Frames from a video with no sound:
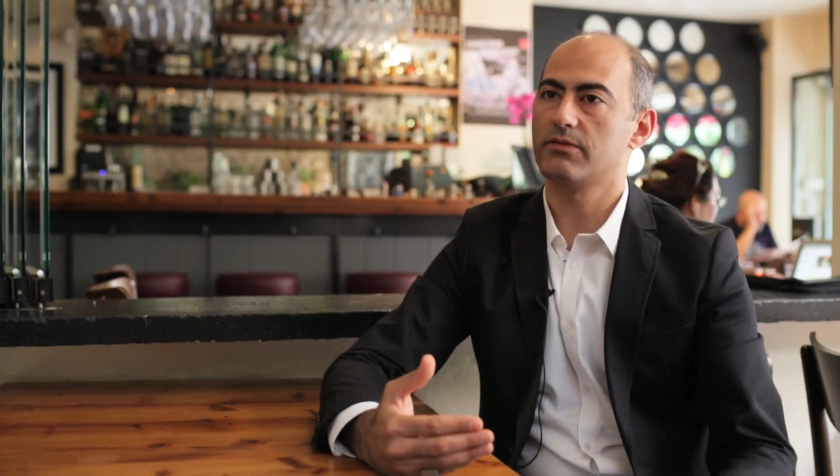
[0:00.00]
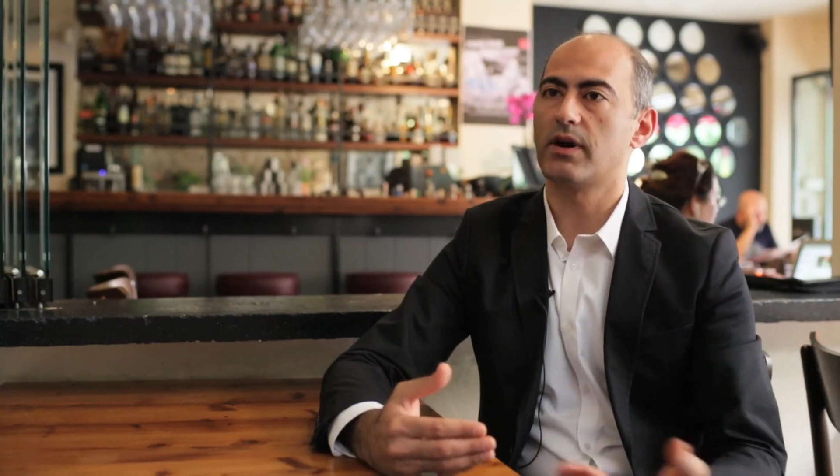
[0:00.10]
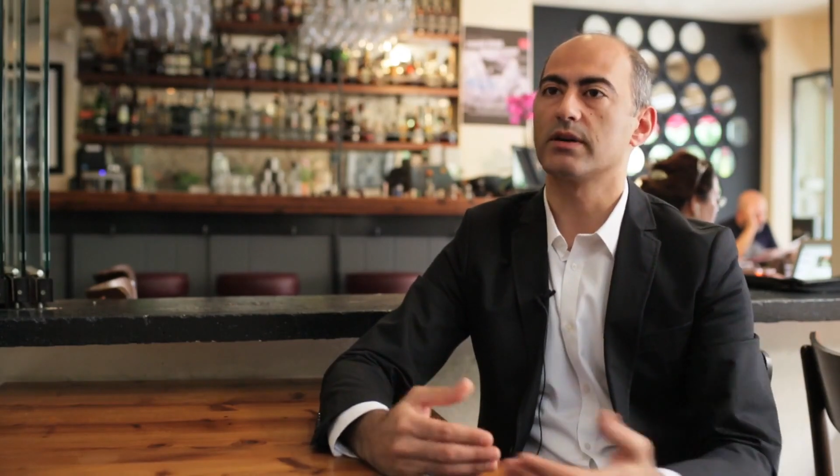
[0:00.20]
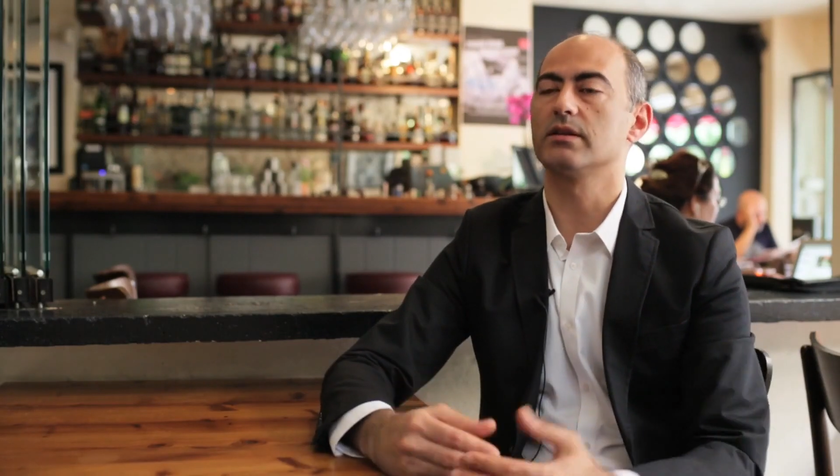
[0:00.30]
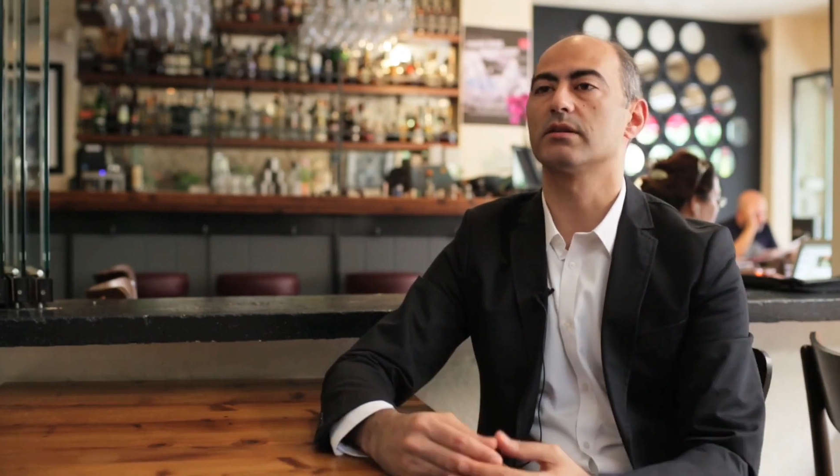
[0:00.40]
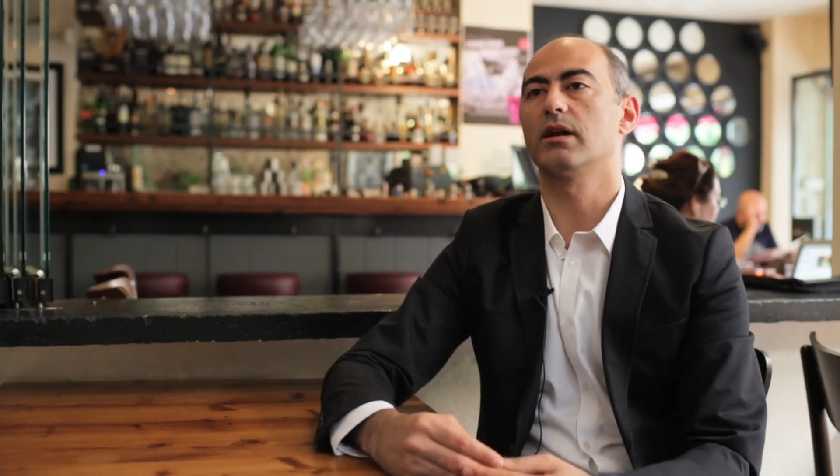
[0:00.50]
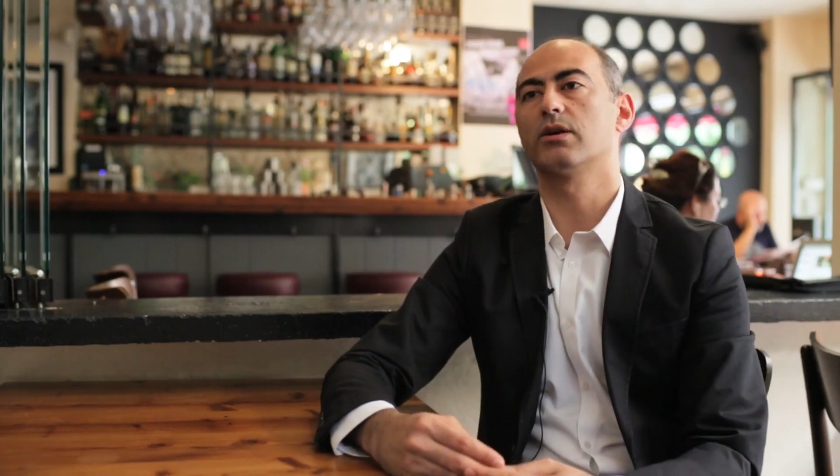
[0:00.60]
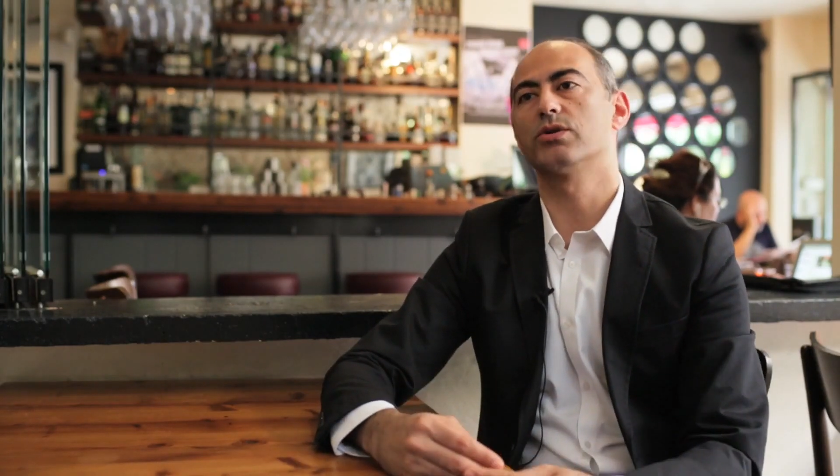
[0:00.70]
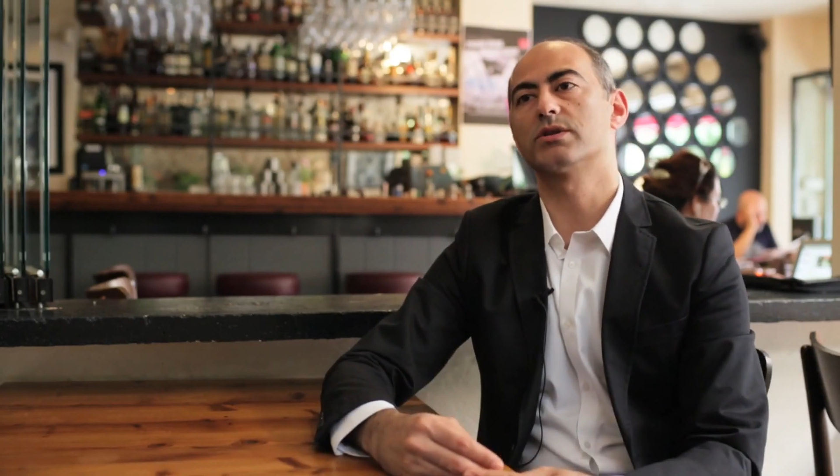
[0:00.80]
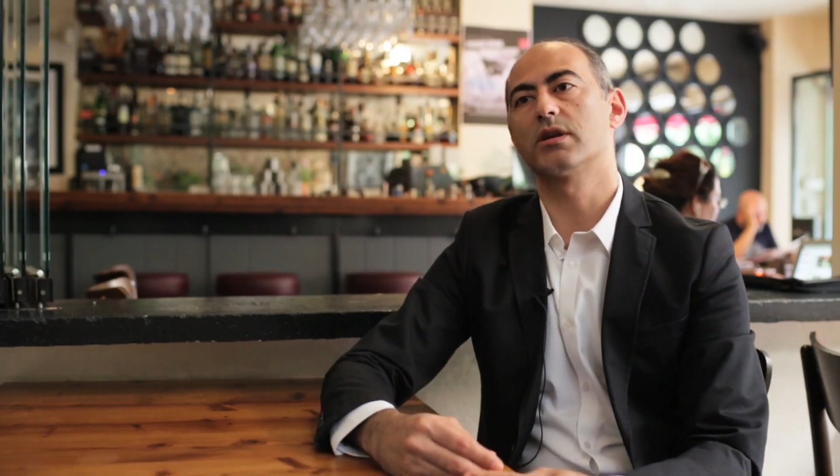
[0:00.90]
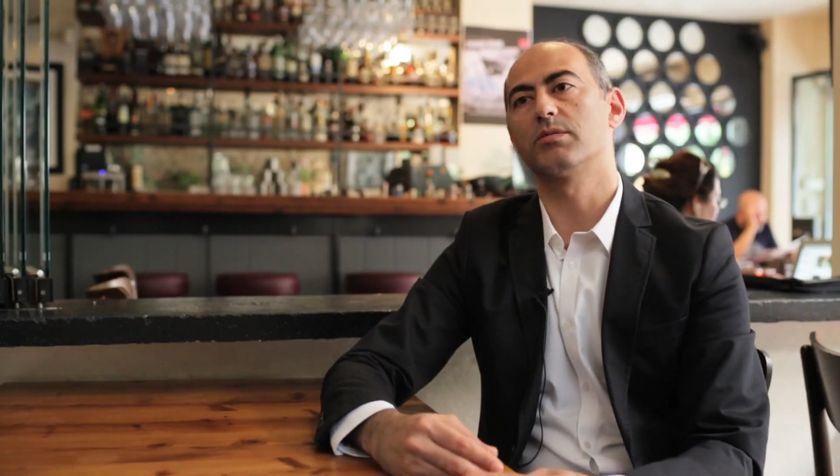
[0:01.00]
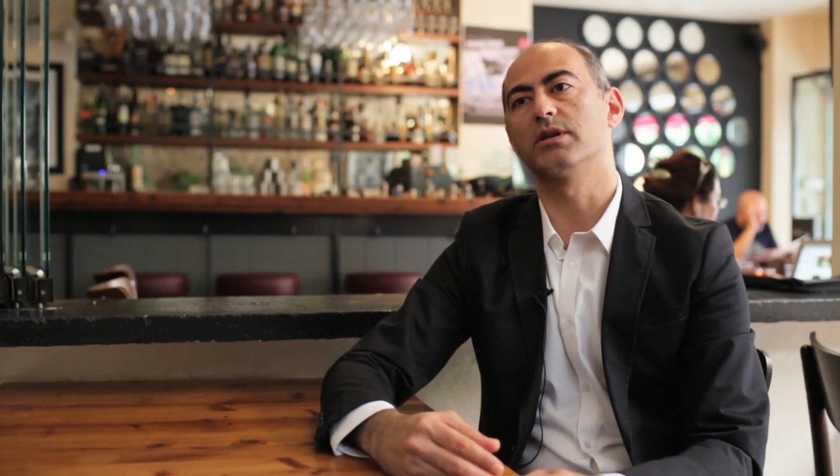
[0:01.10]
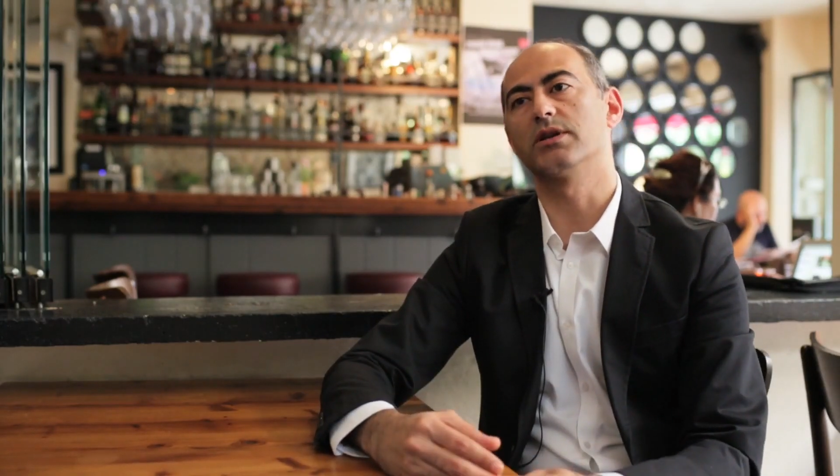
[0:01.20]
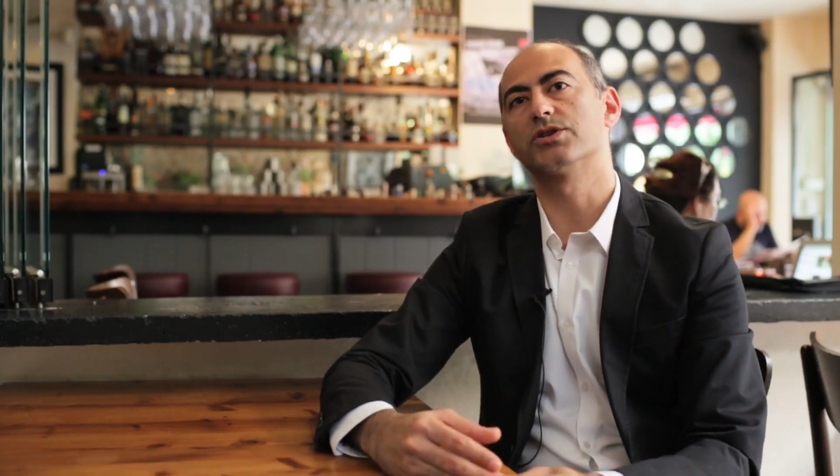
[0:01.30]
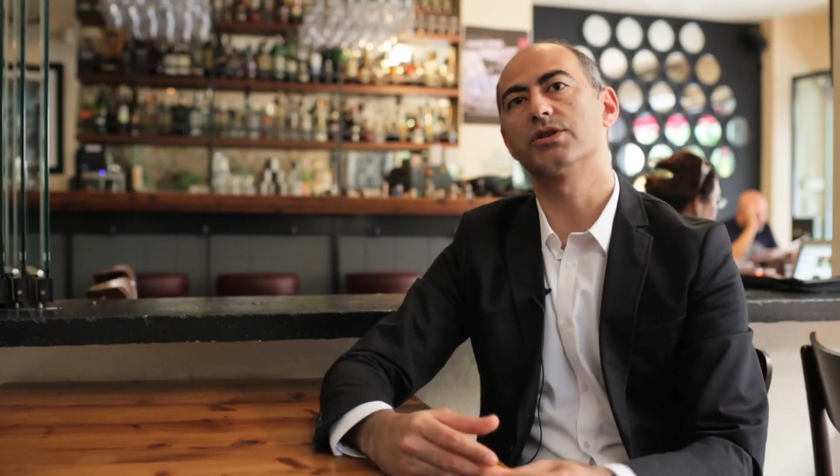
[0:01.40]
de farklılıklar
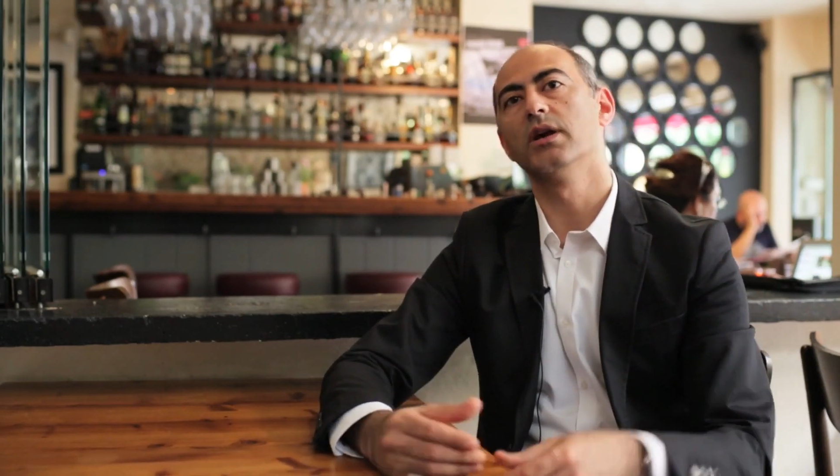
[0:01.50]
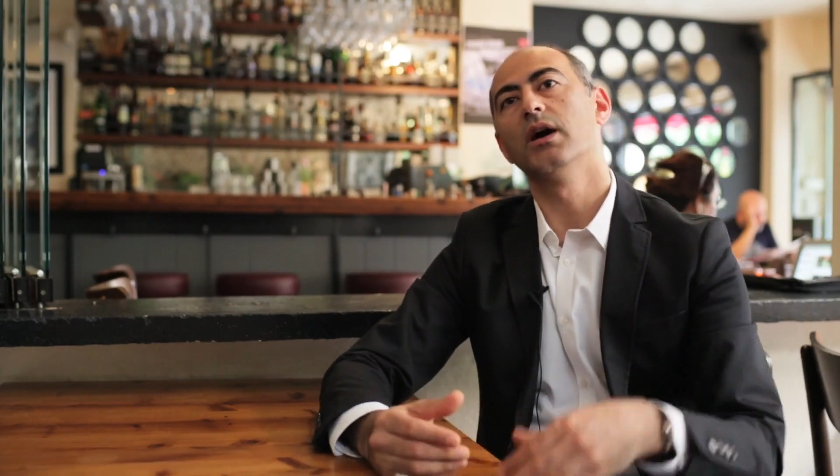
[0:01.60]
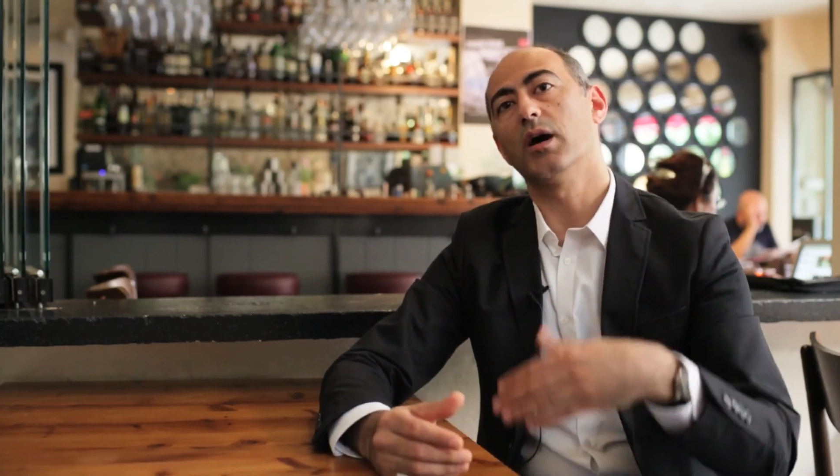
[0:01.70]
gösterebildiği için